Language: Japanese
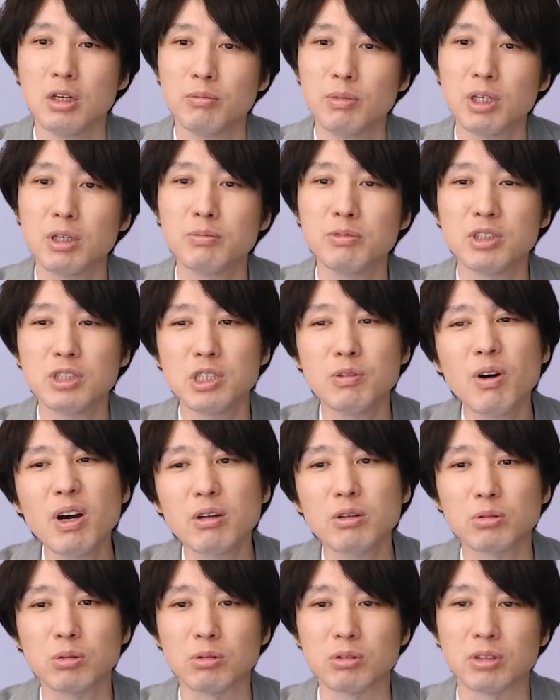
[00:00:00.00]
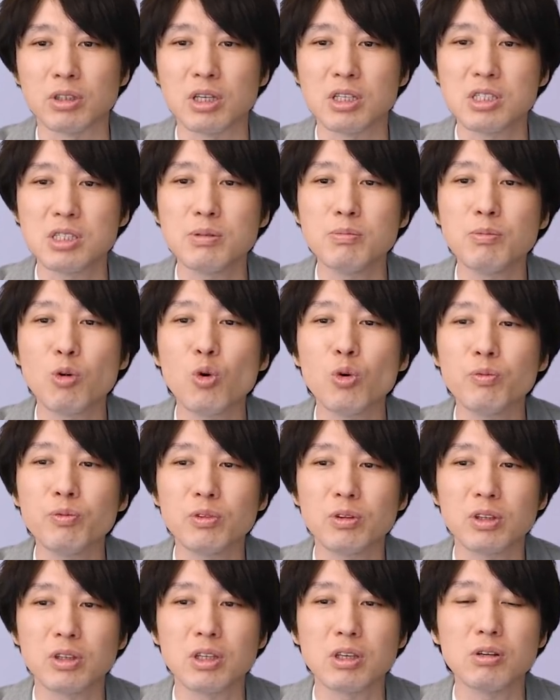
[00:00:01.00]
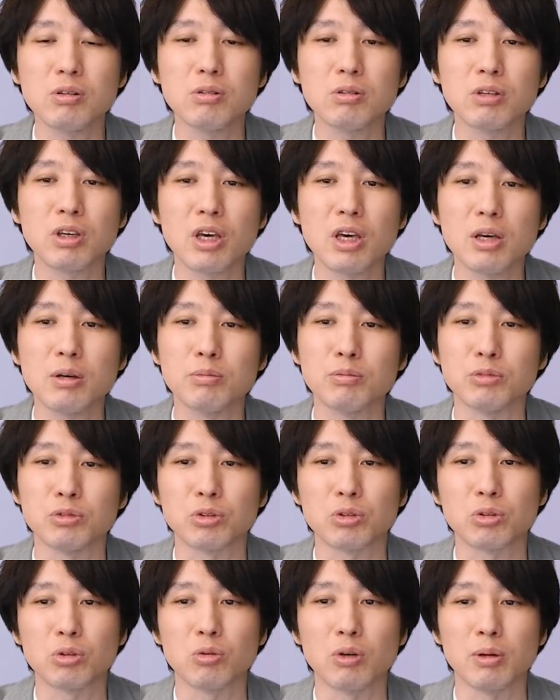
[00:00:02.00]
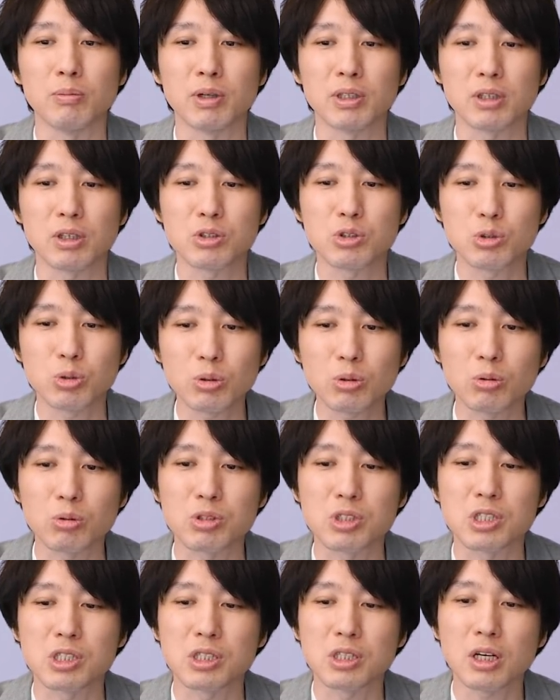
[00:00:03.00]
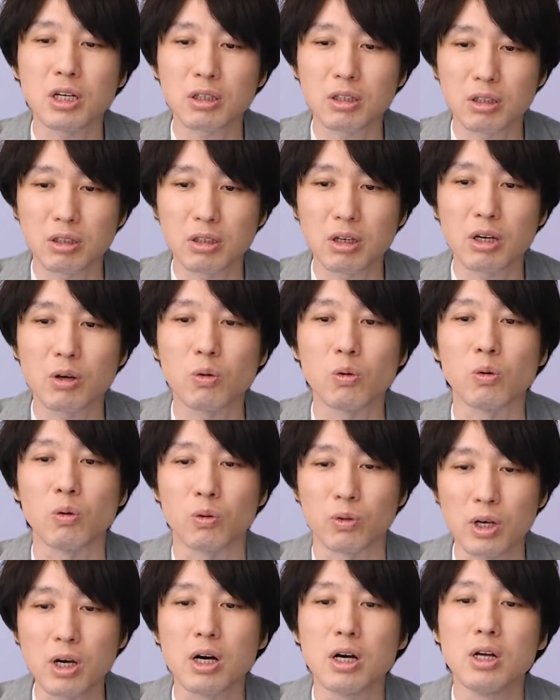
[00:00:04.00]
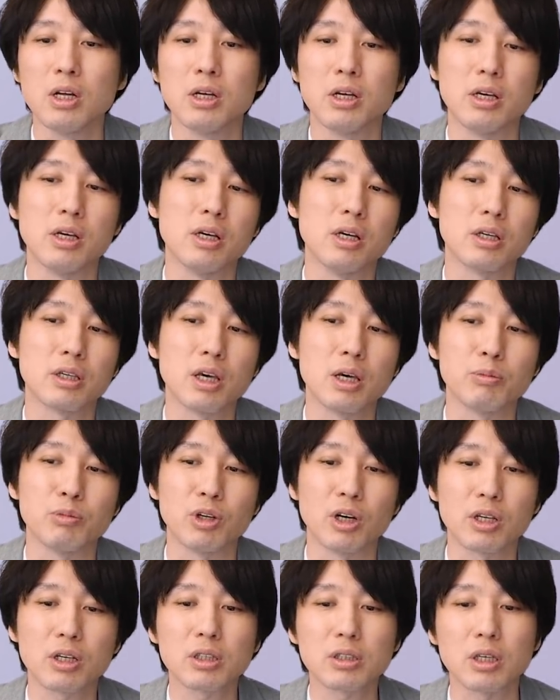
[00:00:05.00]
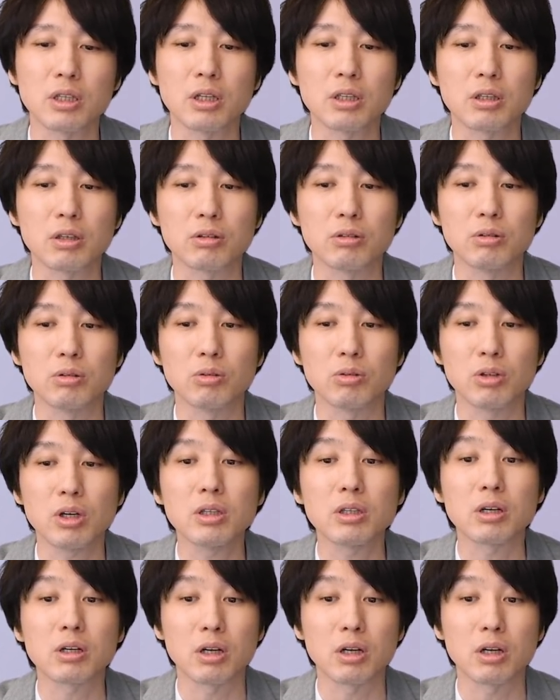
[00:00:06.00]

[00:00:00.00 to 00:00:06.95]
まあ、いわゆるそのデジモンっていうゲームとはまたちょっと違ったような、えー、ゲームのあり方になってくるのではな